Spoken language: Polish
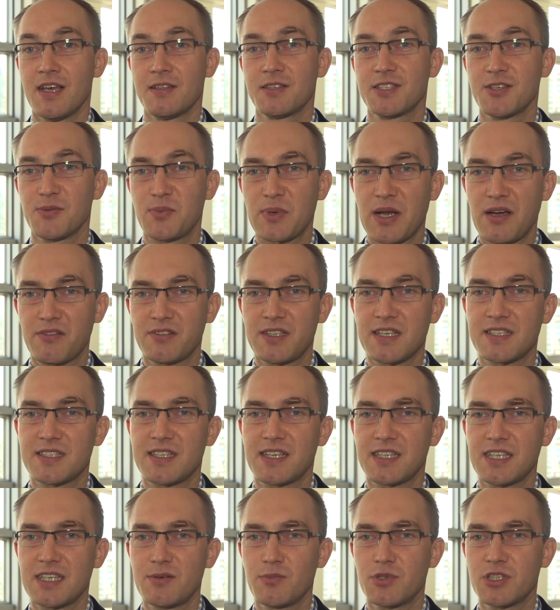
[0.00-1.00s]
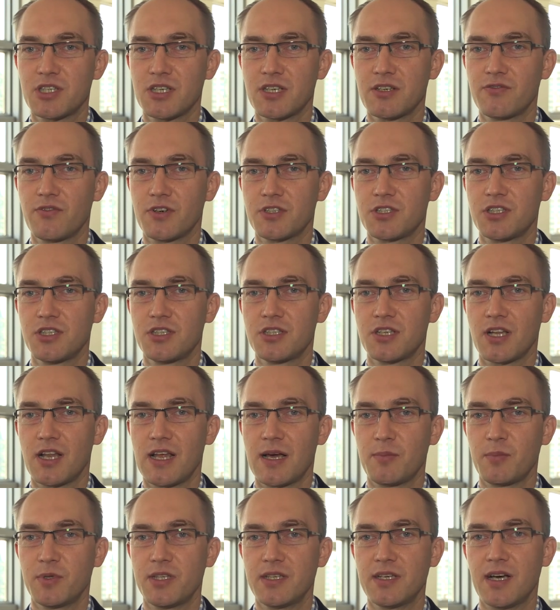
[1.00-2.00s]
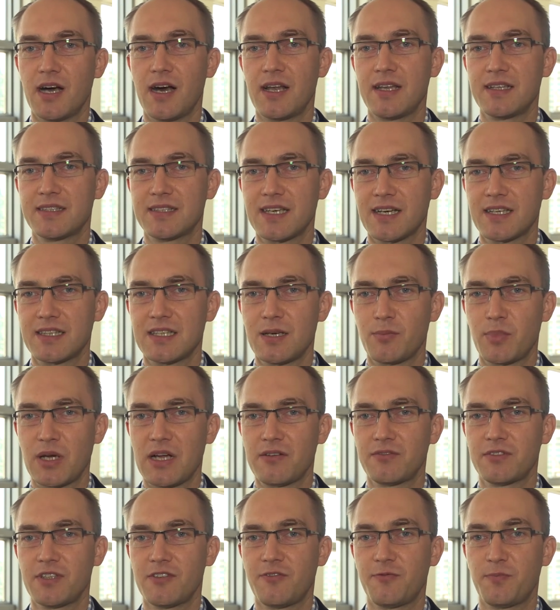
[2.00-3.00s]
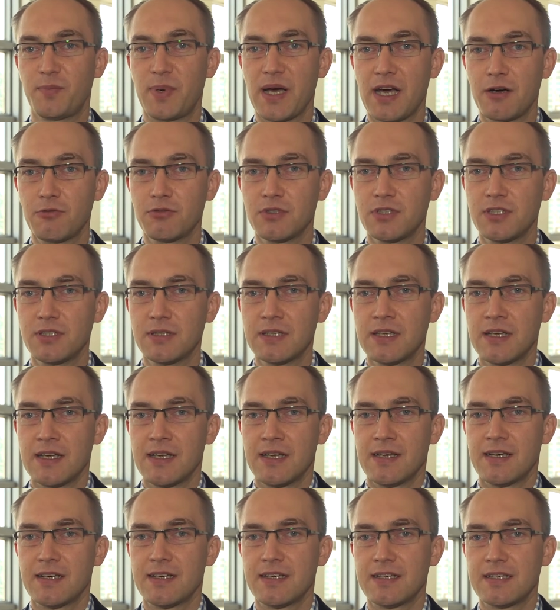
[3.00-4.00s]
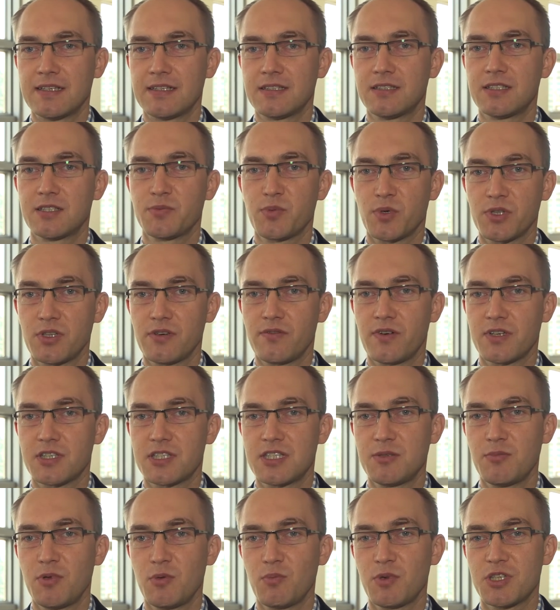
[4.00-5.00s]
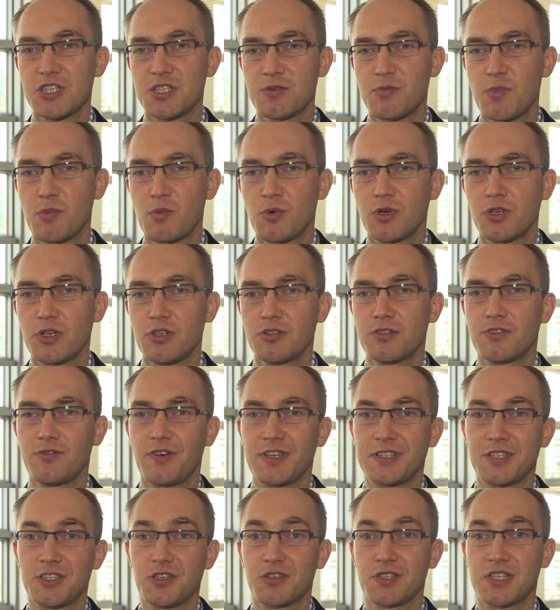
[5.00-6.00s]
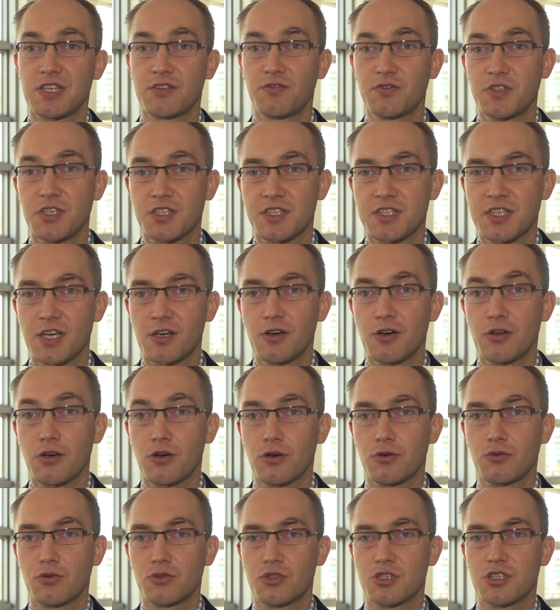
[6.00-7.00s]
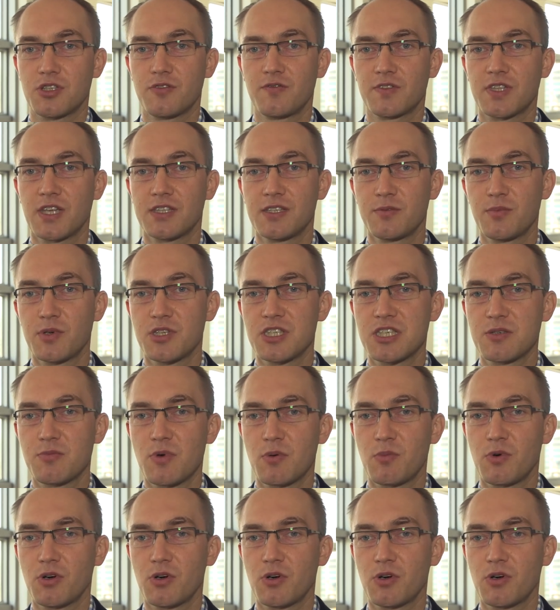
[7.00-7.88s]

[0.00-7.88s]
Co prawda staniemy się ich właścicielami, ale tak naprawdę w pełni e, dysponować nimi będziemy mogli od 2020 roku, czyli wtedy będziemy